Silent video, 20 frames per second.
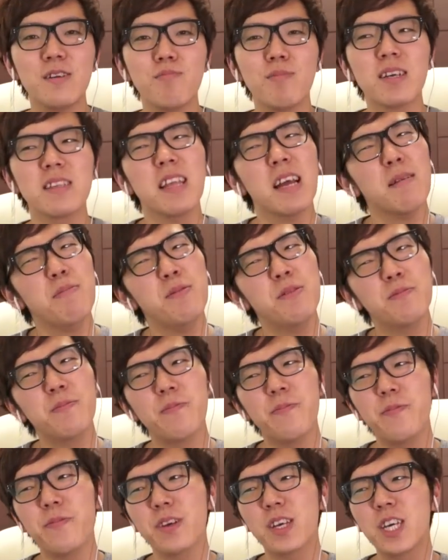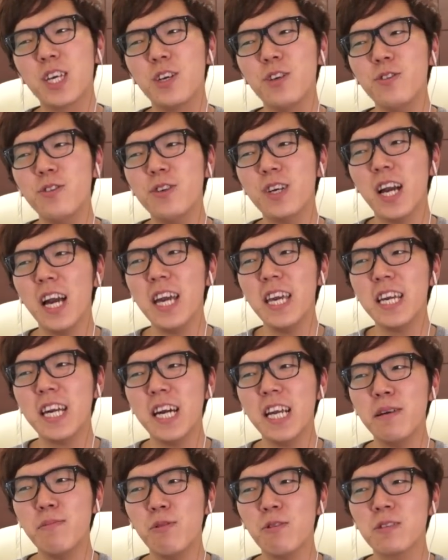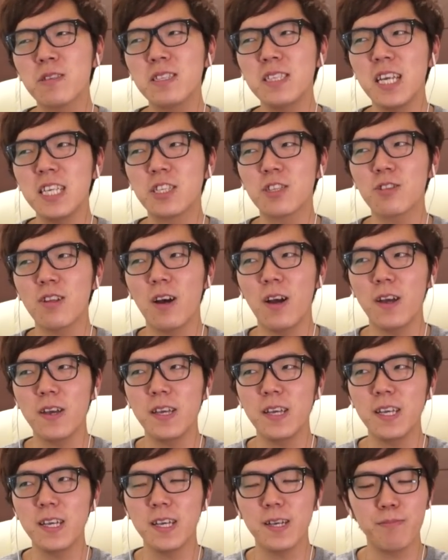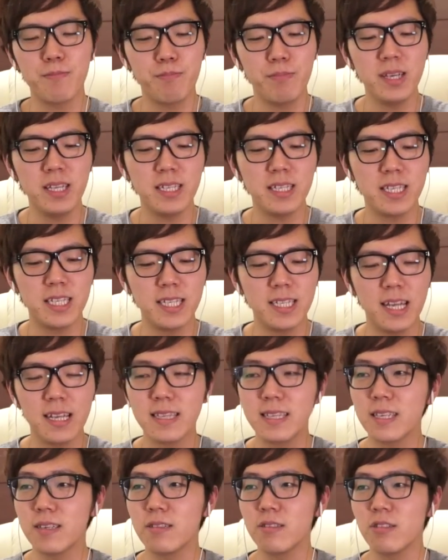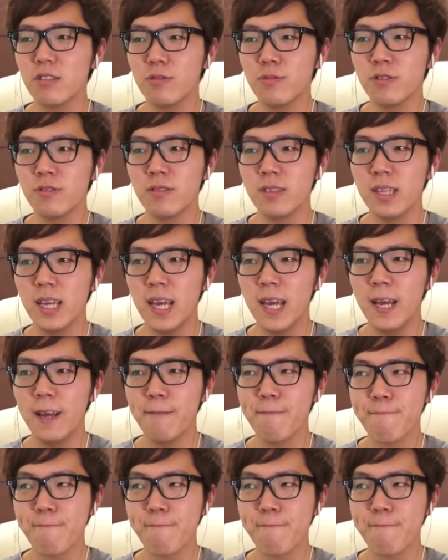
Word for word: まあ、多分、きゅうかいからもうすでにちょっとピンチになってくると思うんで。